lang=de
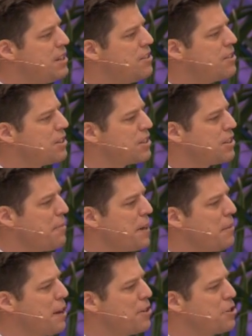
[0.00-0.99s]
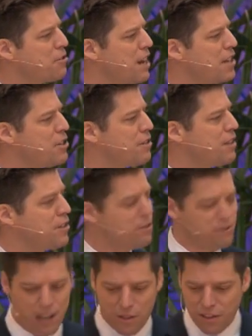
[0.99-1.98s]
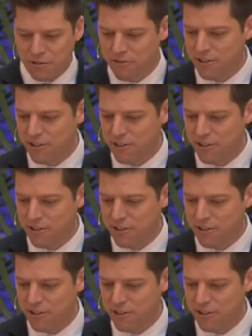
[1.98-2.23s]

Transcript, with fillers: Jesus lehrt uns über Schätze, dass es nichts